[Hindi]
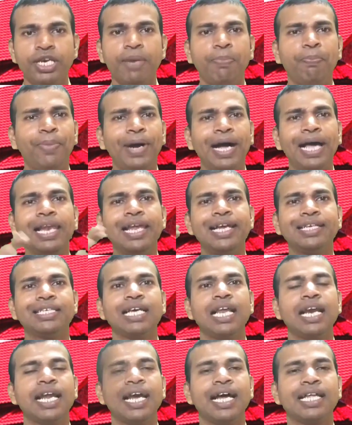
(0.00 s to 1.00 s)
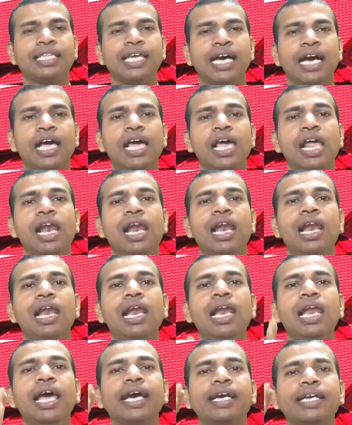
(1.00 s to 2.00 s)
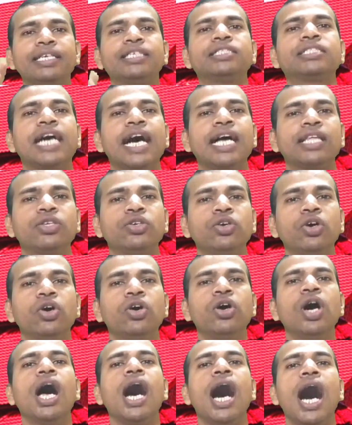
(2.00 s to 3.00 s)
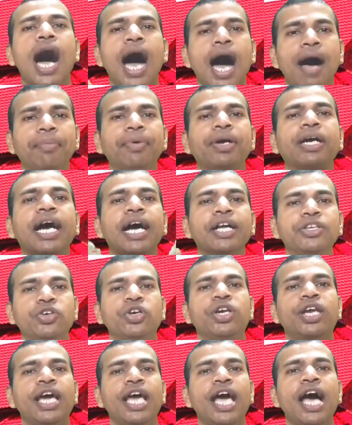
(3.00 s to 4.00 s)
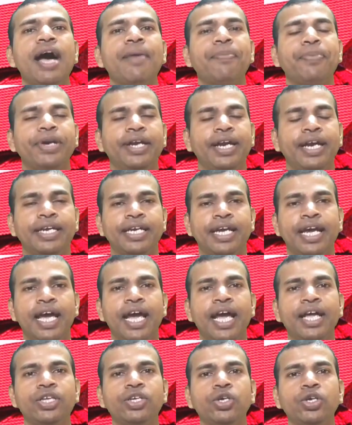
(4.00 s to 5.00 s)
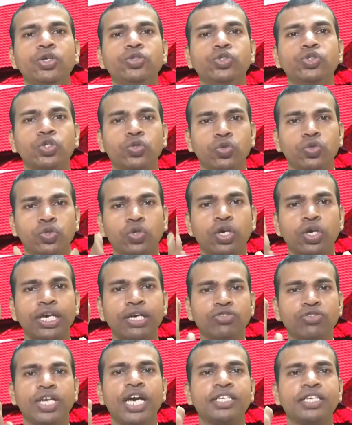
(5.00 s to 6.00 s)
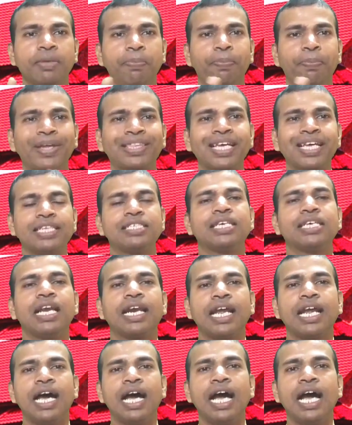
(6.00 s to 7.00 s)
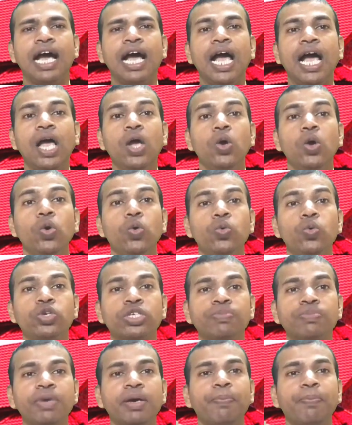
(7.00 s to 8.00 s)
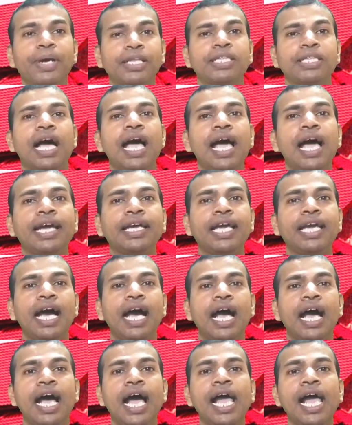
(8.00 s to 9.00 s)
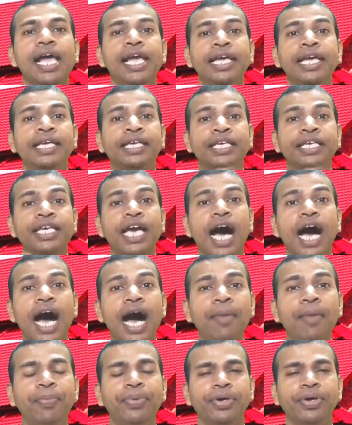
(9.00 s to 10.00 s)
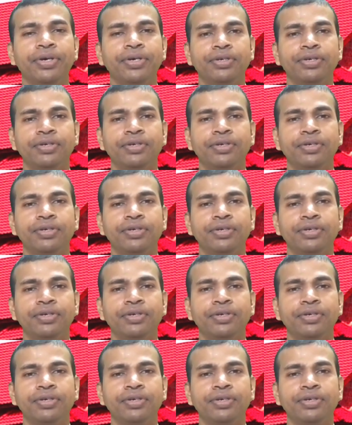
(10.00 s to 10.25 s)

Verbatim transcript: ये पहले चल रहा था लेकिन साथियों अब का जो नया अपडेट है जो सूत्रों के अनुसार से पता चल रहा है उसमें बताया गया है कि अब